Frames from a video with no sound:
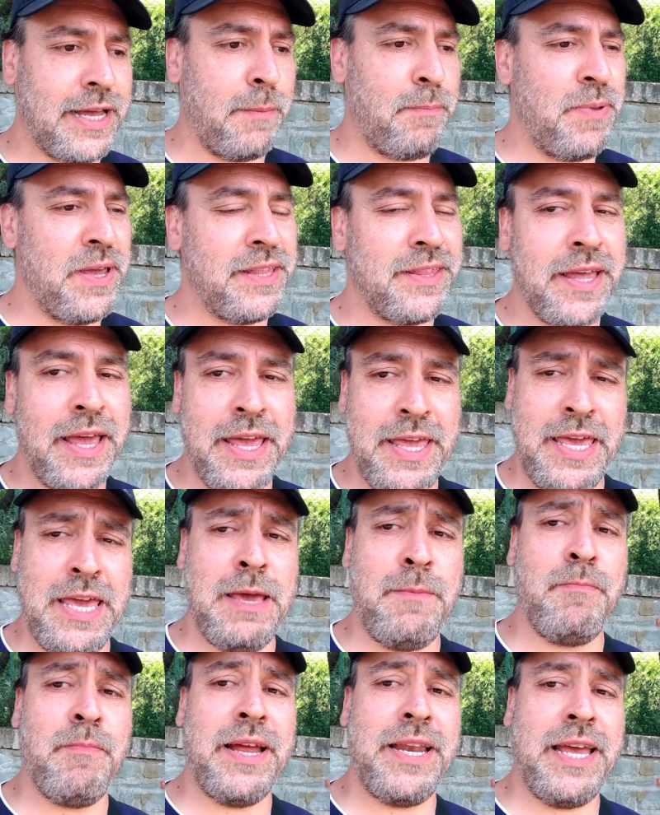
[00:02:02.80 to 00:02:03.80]
capite
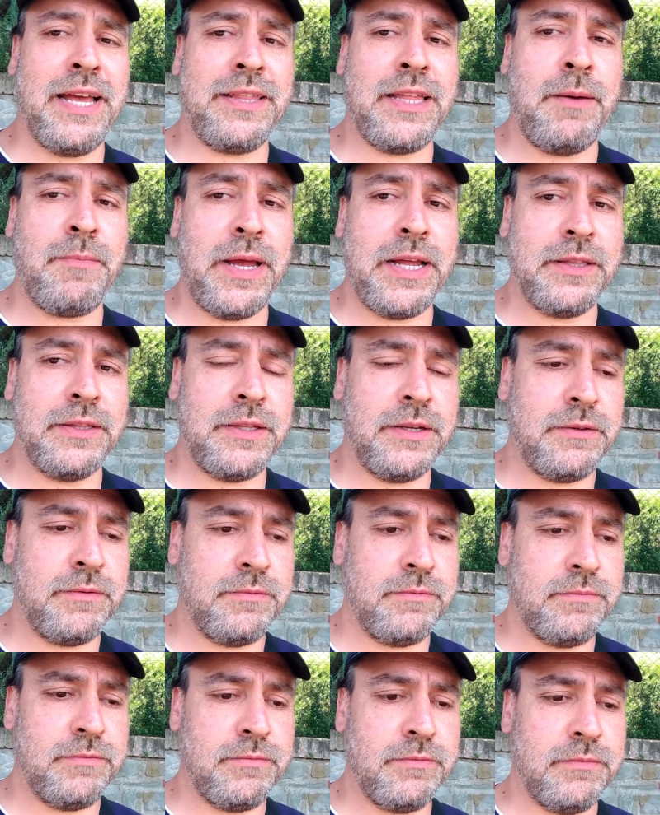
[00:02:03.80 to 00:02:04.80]
immediatamente